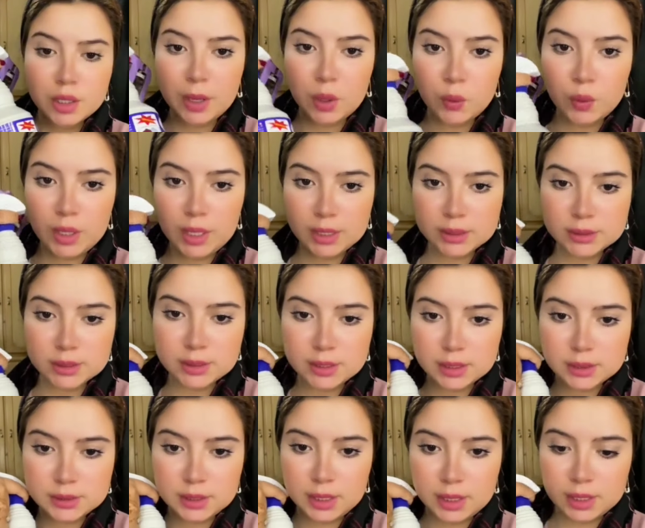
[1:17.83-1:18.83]
اول حاجه
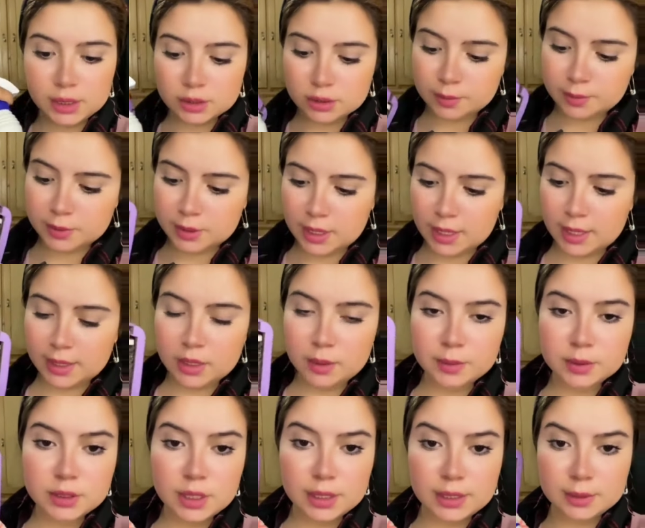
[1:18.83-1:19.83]
درتها هي جبت هادي
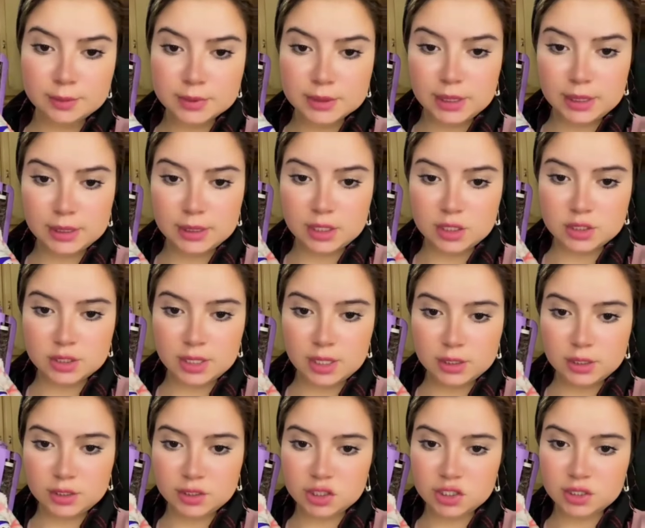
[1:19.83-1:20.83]
باش غادي نمسح الطاجرات
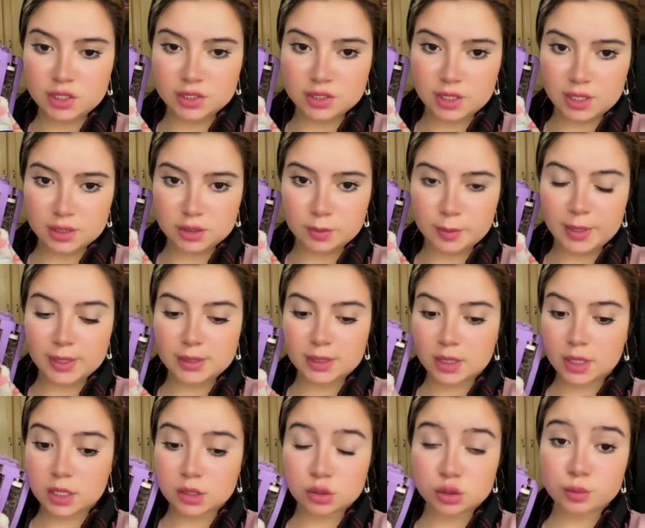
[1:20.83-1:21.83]
حتى الطاجرات بايدين
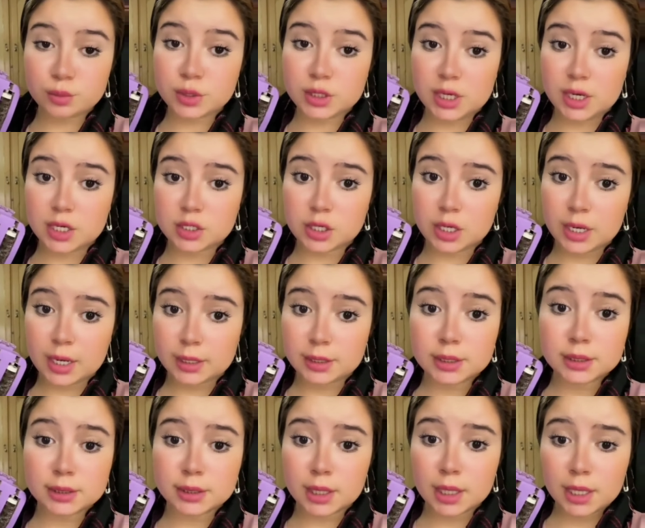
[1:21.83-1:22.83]
خاصهم شي حاجه اللي غادي
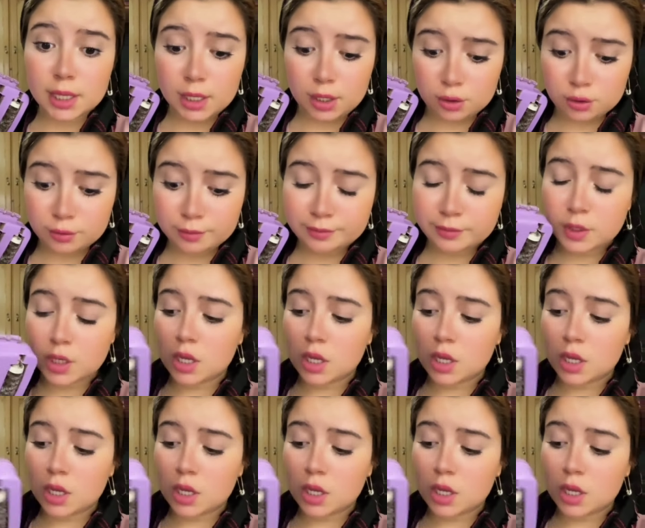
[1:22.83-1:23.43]
تنقيهم